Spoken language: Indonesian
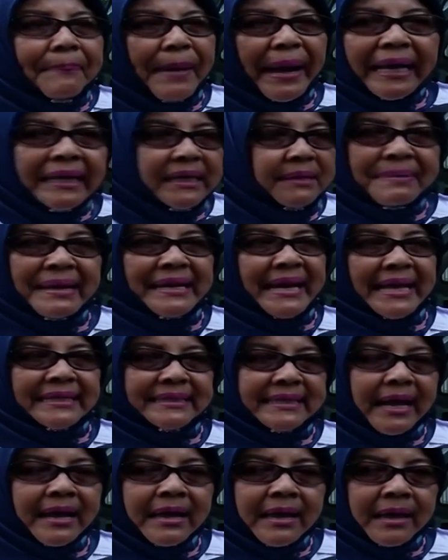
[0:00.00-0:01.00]
pakai di mana
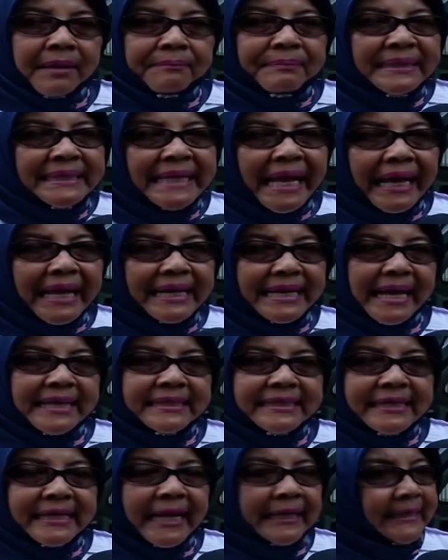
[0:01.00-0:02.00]
aja hmm. misalkan
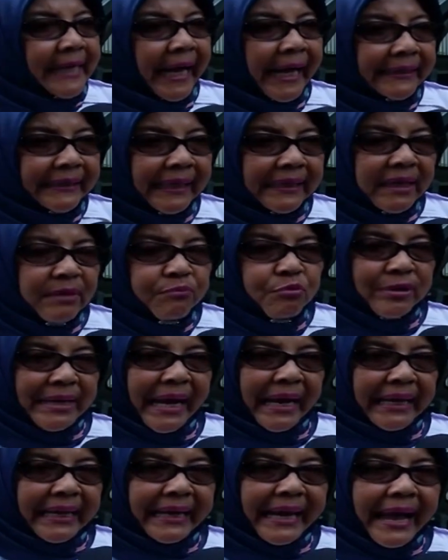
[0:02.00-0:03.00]
anjing yang Jakarta Timur
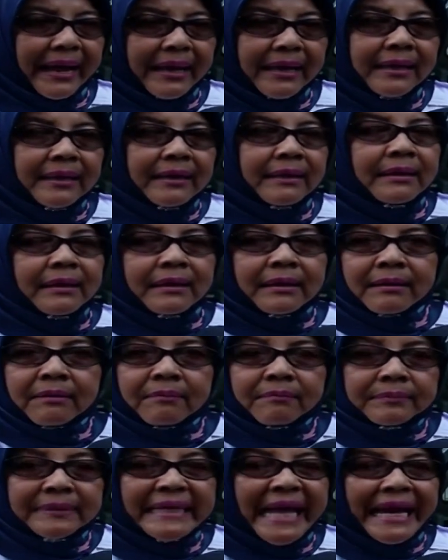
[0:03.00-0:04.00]
yang hilang
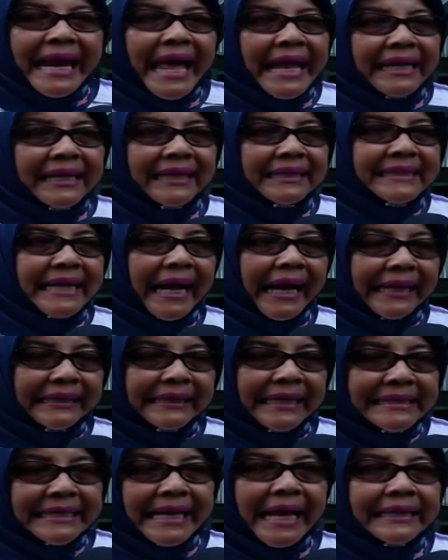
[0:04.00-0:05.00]
dia lari ke
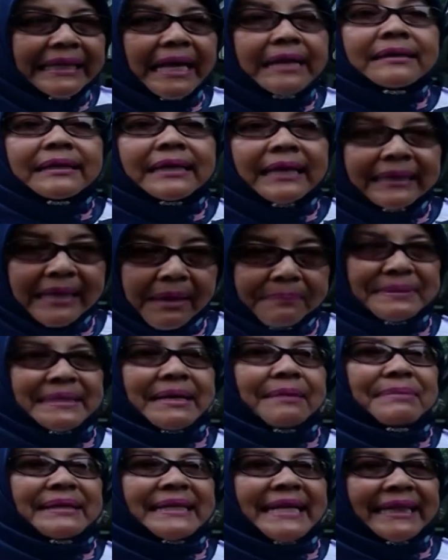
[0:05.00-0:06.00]
Jakarta Selatan kita
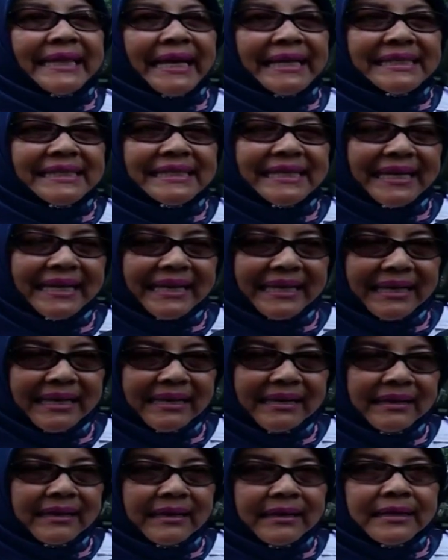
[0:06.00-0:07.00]
bisa mendeteksi
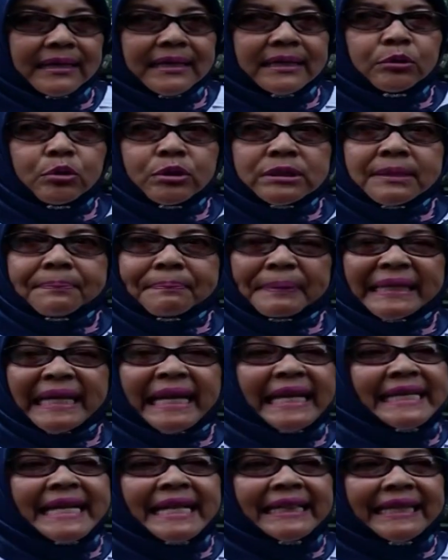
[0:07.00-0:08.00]
hmm. itu
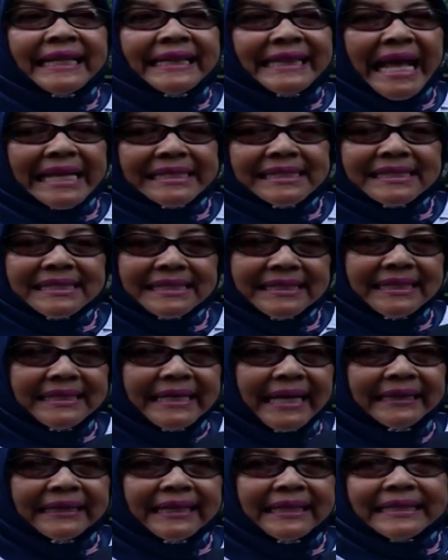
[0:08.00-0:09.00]
seperti identitas
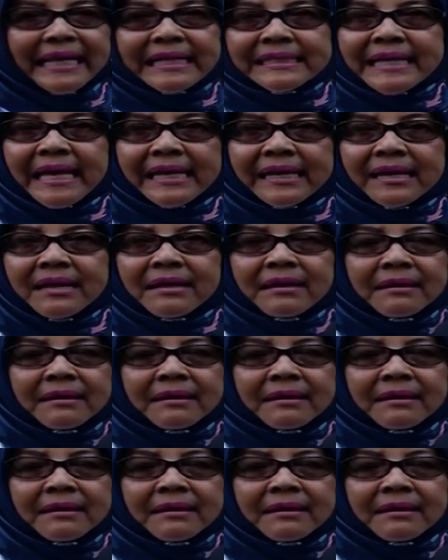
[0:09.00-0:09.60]
identitas dari